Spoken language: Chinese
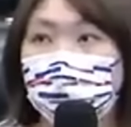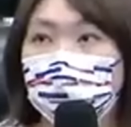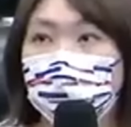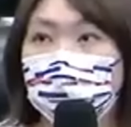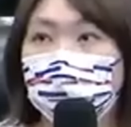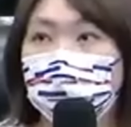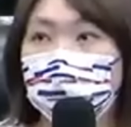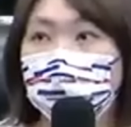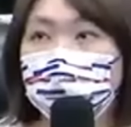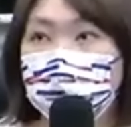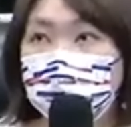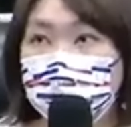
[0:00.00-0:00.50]
好、
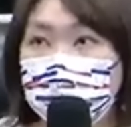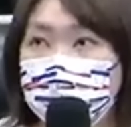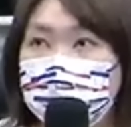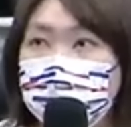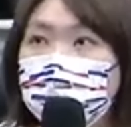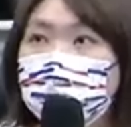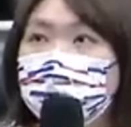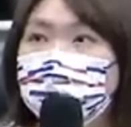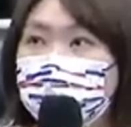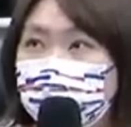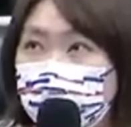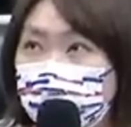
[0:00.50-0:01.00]
哦、直
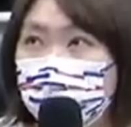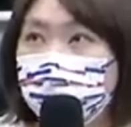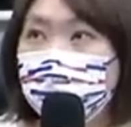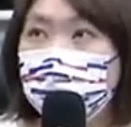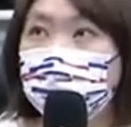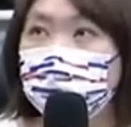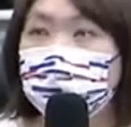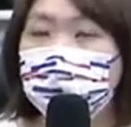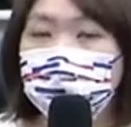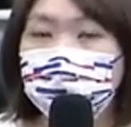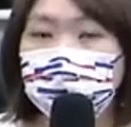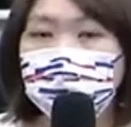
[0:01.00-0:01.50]
接发
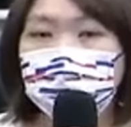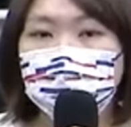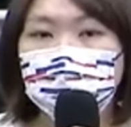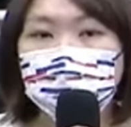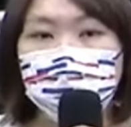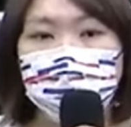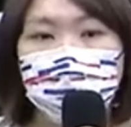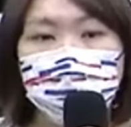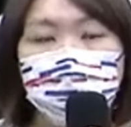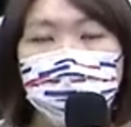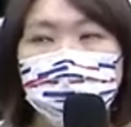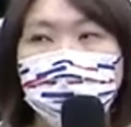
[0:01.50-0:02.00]
文
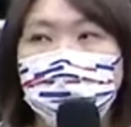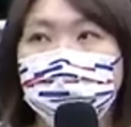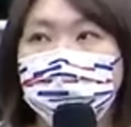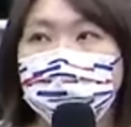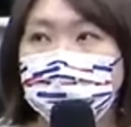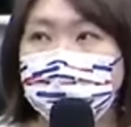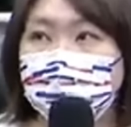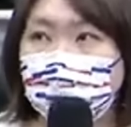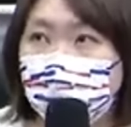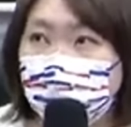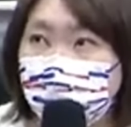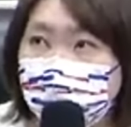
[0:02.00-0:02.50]

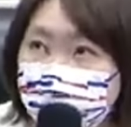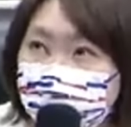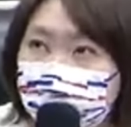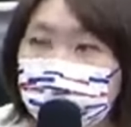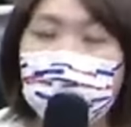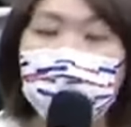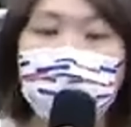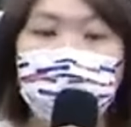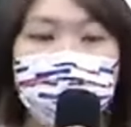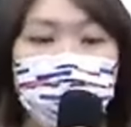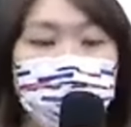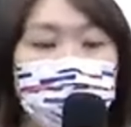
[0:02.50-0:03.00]
公
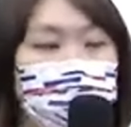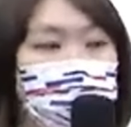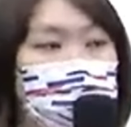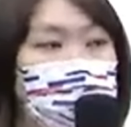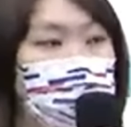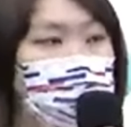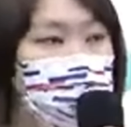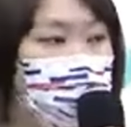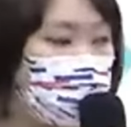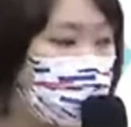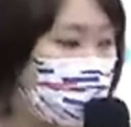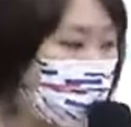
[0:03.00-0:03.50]
开